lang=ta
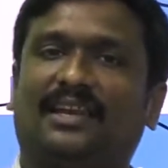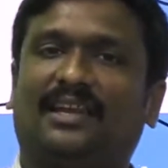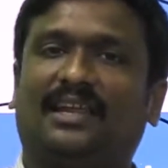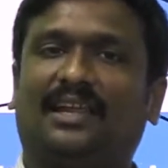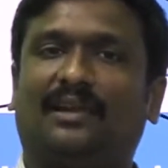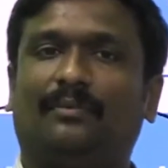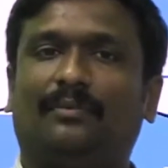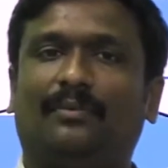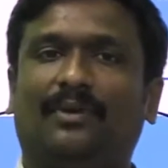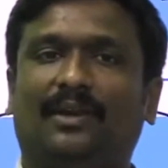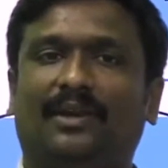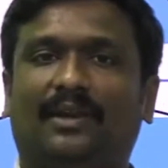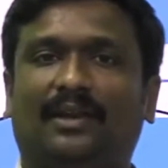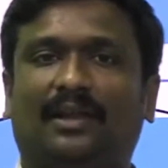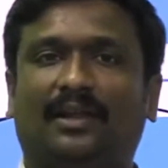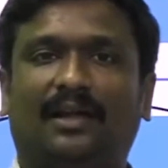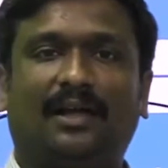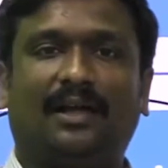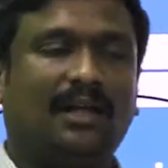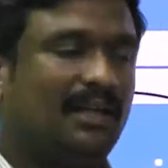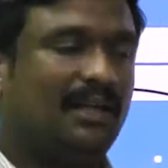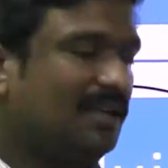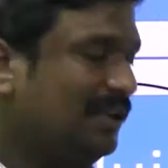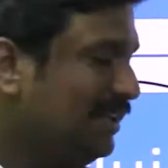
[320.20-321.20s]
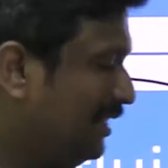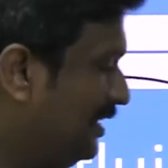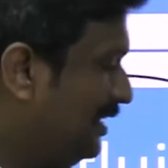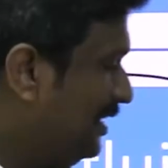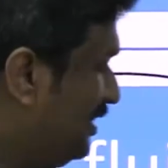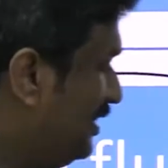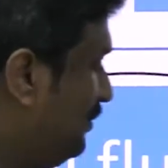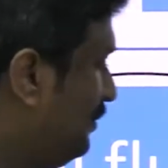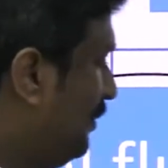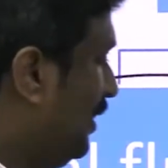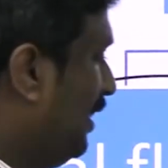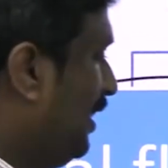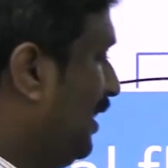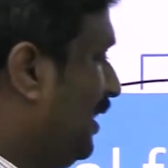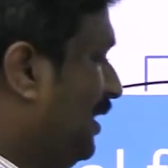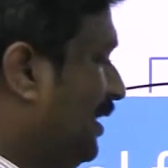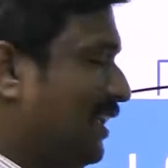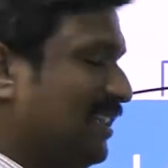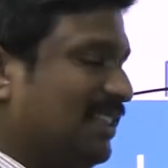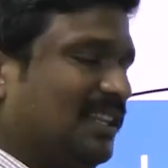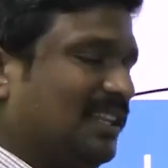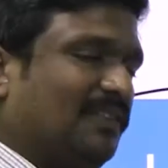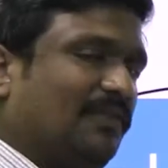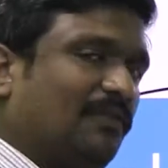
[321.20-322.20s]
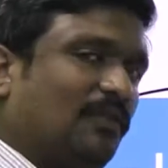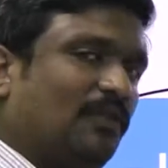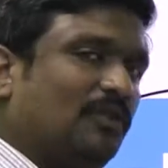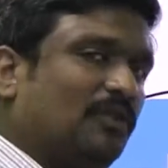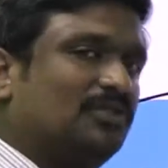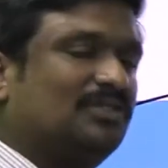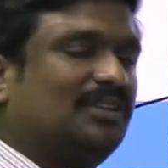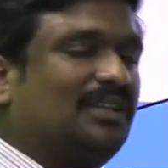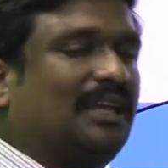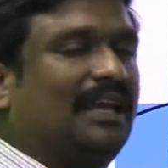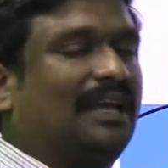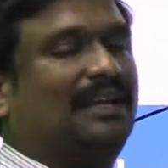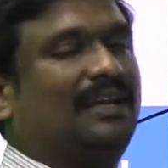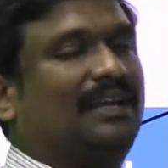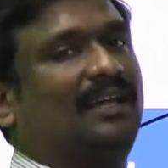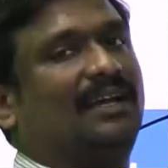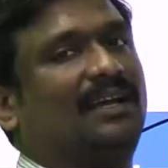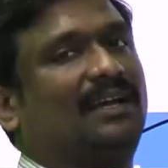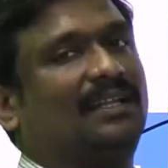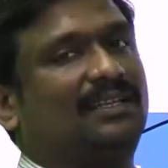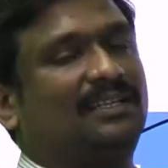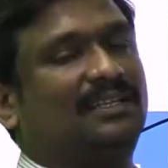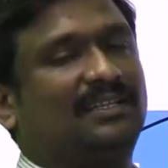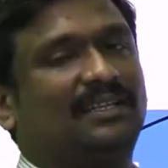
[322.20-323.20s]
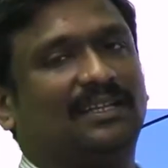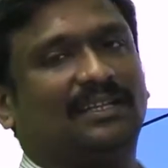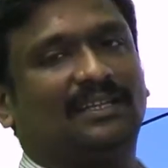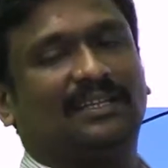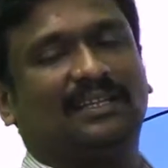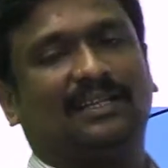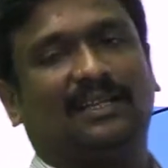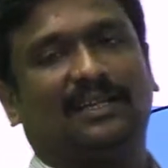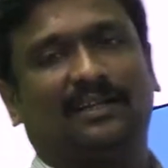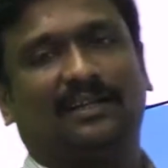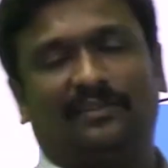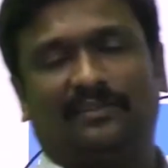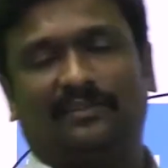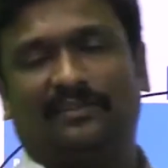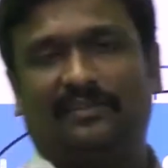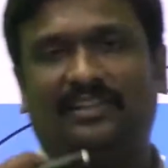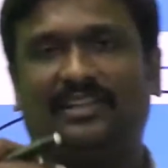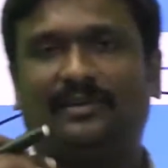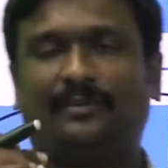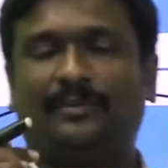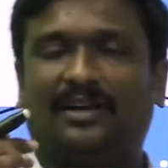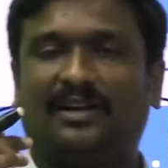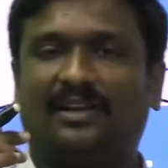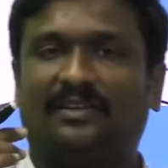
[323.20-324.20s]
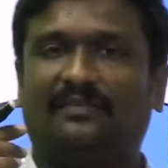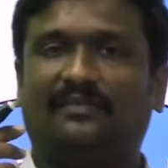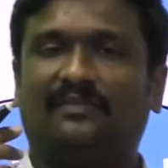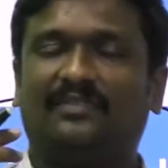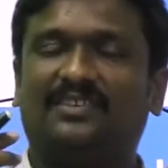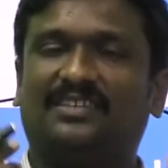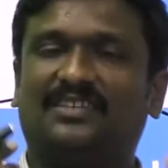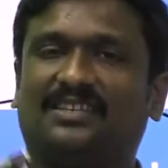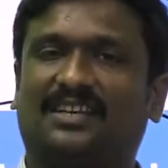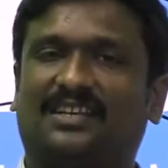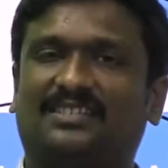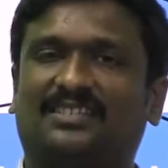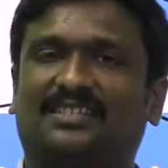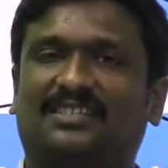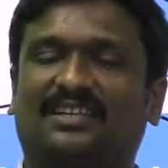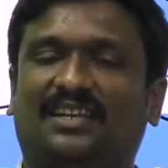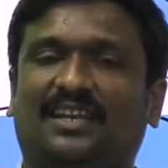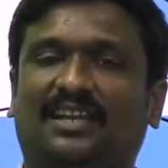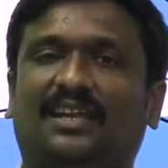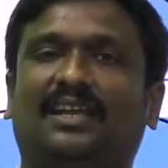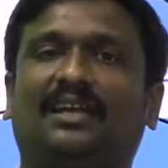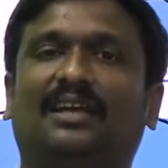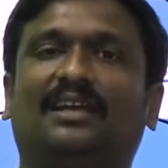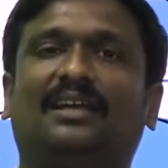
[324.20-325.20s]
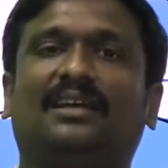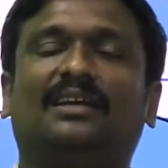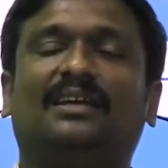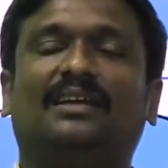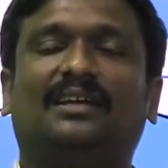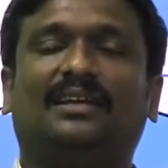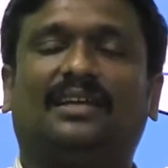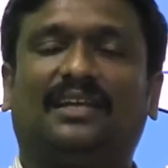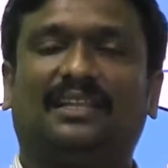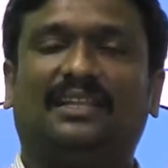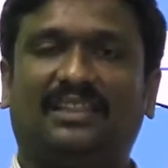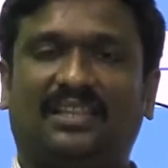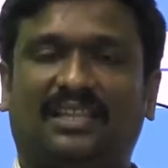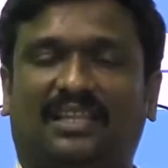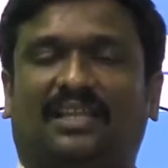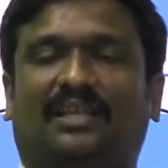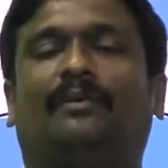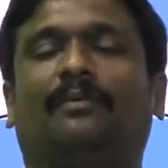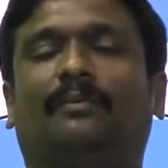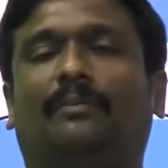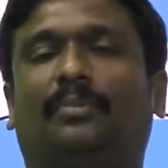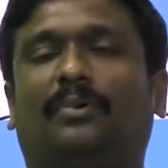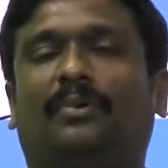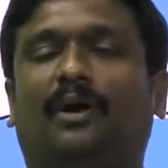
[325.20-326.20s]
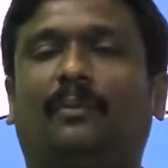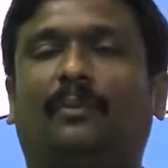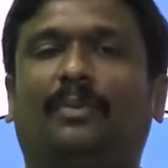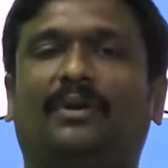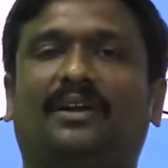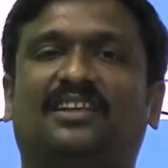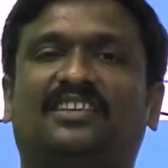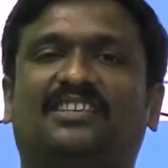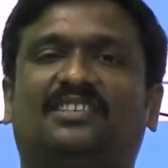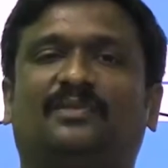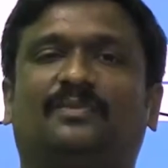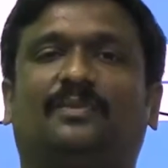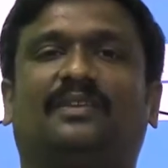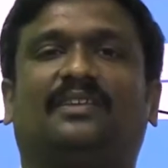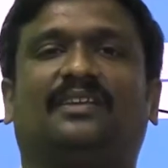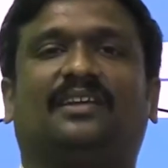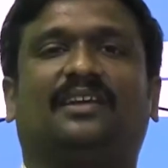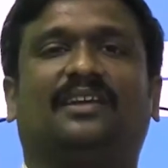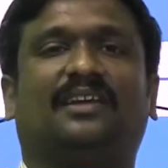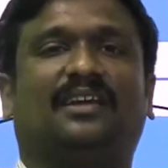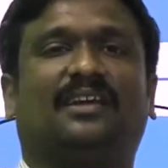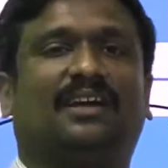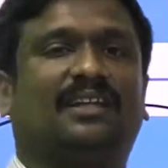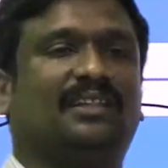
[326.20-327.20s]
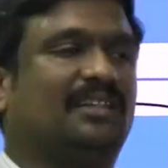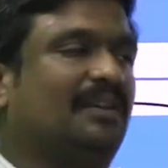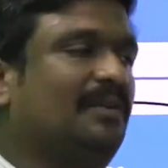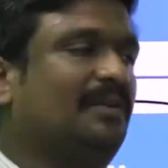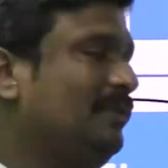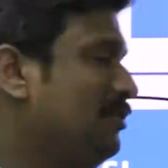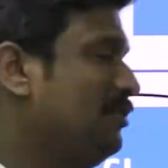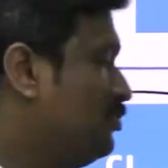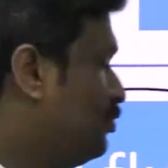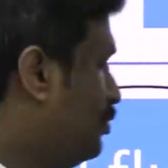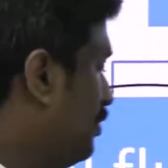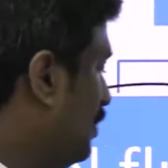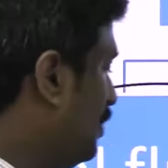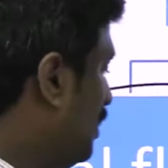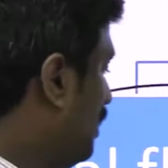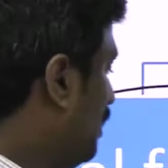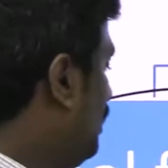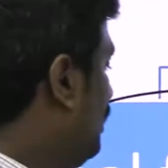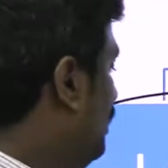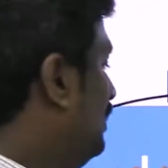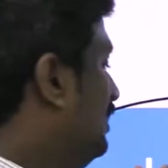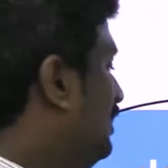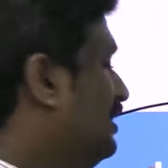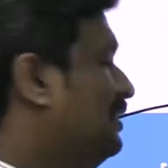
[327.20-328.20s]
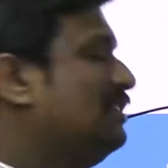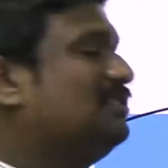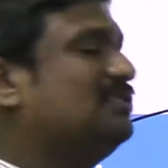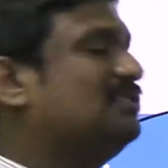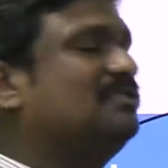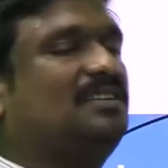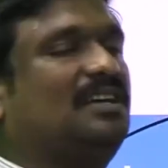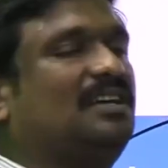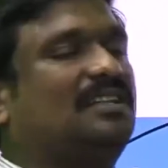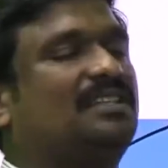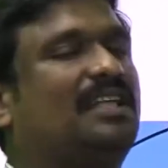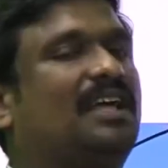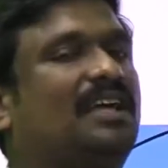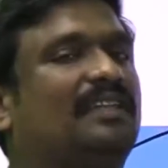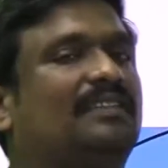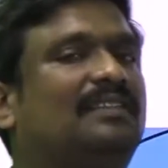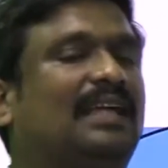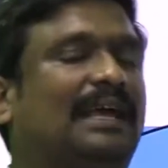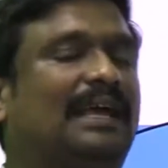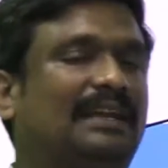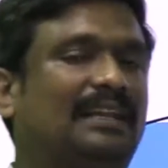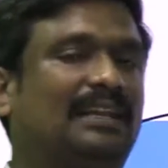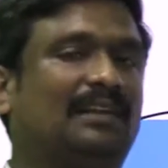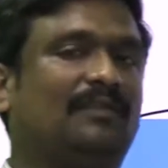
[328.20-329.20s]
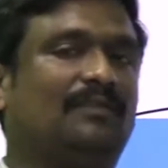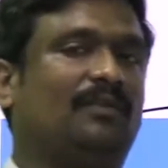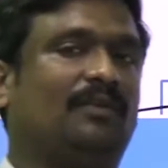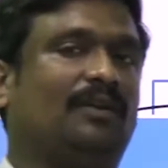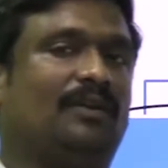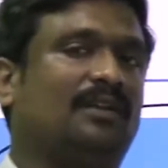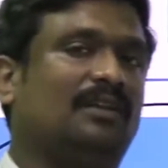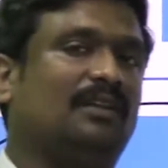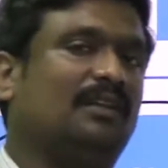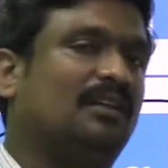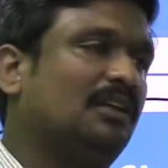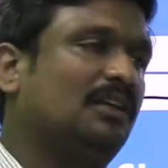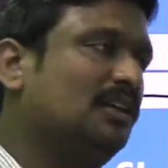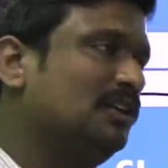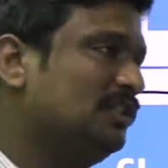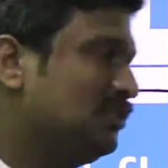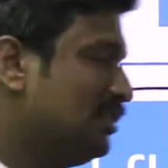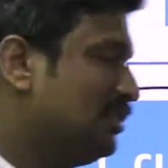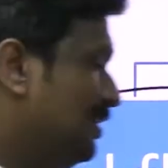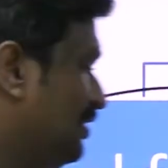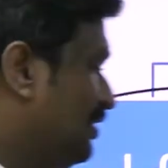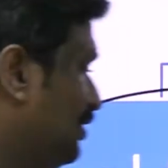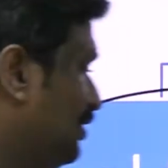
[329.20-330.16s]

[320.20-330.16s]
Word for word: என்ன அப்படின்னா இது மேலே எந்த ஃபோர்ஸும் ஆக்ட் ஆகாது எந்த விதமான விஸ்காசிட்டி எந்த ப்ராப்பர்ட்டிஸுமே இதுக்கு இருக்காது அப்படின்னு சொல்கிறாங்க ஸோ அதான் வந்து ஐடியல் ஃப்ளூயிட் ஸோ இது